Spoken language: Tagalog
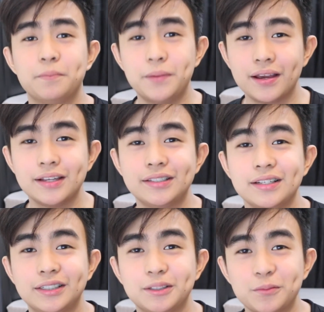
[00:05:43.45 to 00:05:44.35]
tekas
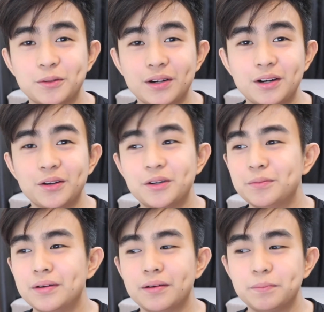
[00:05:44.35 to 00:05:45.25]
nila sa mukha or
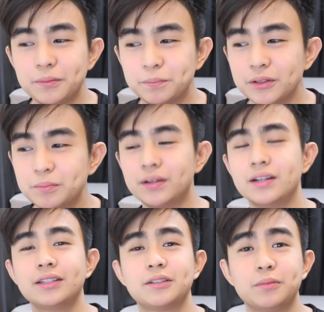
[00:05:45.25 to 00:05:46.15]
mga pimple
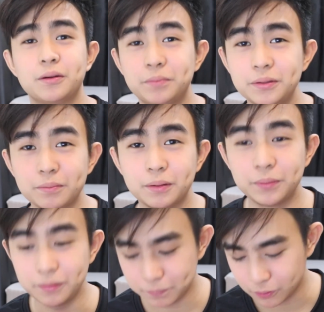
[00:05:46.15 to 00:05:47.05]
marks, sa mga pi ma
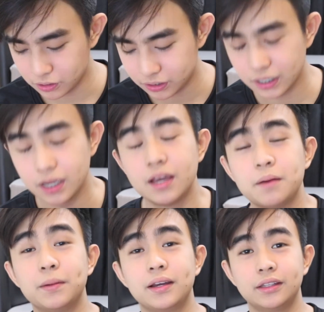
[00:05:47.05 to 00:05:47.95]
pimples,
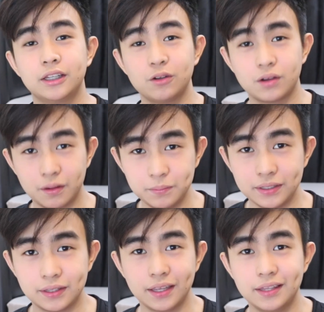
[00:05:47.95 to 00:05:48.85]
maganda tong
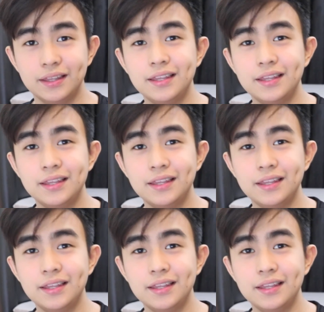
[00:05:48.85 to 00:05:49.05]
gamitin.